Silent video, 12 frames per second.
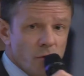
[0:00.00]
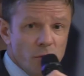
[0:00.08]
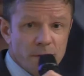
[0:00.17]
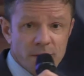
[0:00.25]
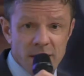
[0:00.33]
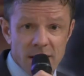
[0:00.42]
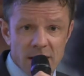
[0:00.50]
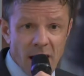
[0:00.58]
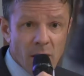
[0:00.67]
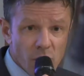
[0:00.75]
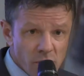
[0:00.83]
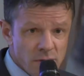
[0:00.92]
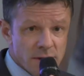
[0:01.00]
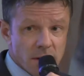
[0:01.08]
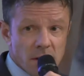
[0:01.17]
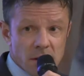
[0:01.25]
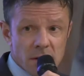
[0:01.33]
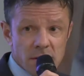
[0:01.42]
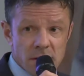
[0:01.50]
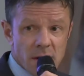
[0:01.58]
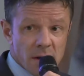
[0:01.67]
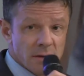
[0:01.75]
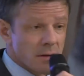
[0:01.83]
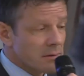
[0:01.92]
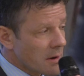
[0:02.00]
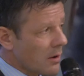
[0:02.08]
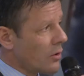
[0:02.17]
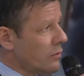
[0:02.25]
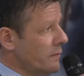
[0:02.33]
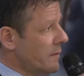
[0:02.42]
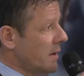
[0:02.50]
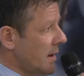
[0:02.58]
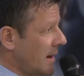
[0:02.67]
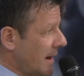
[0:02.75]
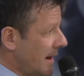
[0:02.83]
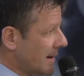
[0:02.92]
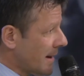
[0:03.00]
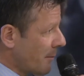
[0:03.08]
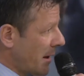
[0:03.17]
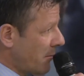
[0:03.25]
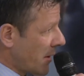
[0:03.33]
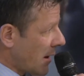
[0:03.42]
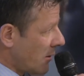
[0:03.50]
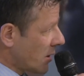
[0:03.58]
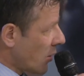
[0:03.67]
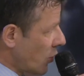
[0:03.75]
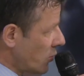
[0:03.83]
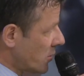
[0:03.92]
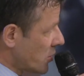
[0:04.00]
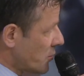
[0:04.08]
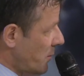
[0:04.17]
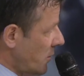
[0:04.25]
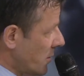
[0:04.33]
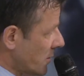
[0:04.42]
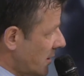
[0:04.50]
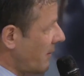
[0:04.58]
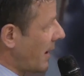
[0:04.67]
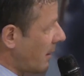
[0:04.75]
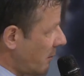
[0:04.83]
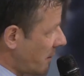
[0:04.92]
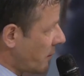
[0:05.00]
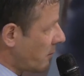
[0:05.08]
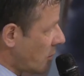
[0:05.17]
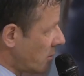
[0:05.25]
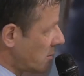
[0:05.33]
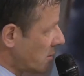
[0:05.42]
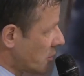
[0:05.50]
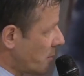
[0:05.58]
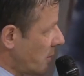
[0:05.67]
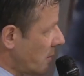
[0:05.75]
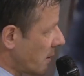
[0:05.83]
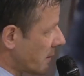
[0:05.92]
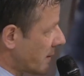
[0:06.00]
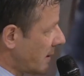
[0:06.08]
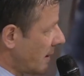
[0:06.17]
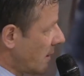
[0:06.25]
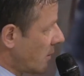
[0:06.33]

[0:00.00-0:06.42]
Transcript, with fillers: Auftritt auch rausgeht zu den Kunden, damit man auch den Kunden spürt, die Wärme vom Kunden spürt.